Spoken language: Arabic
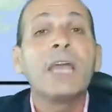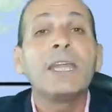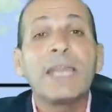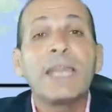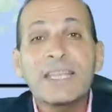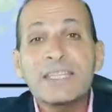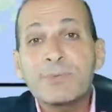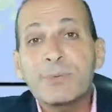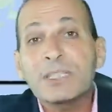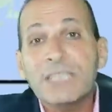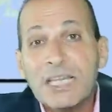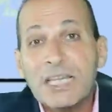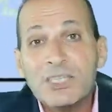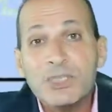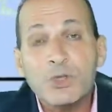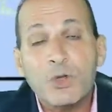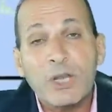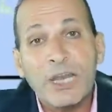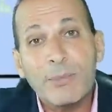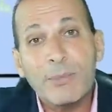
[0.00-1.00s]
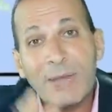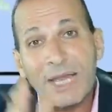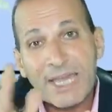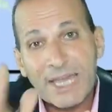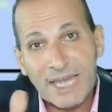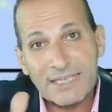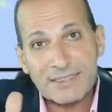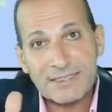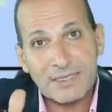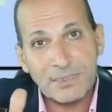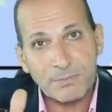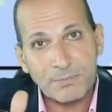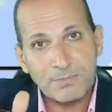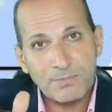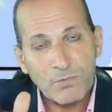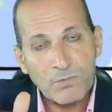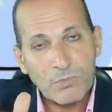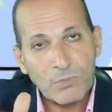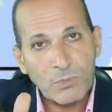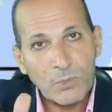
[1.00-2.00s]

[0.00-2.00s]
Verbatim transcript: الناس بتنظر لمكاسب